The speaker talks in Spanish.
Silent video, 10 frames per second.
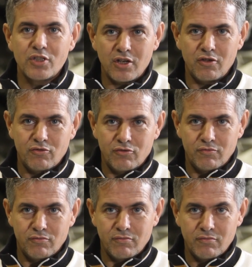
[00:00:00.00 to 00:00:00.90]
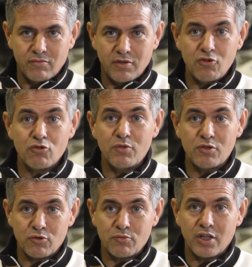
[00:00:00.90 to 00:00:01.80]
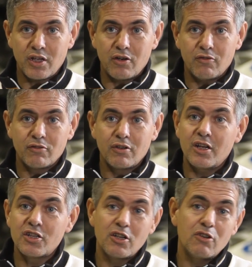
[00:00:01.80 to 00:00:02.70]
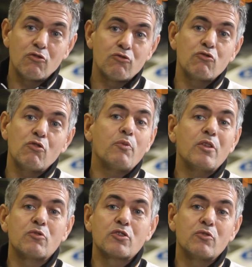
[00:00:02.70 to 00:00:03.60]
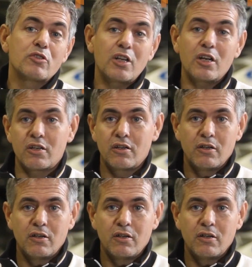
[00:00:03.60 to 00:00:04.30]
comisarios. Ellos mismos me dijeron, es que lo tuyo lo podemos demostrar,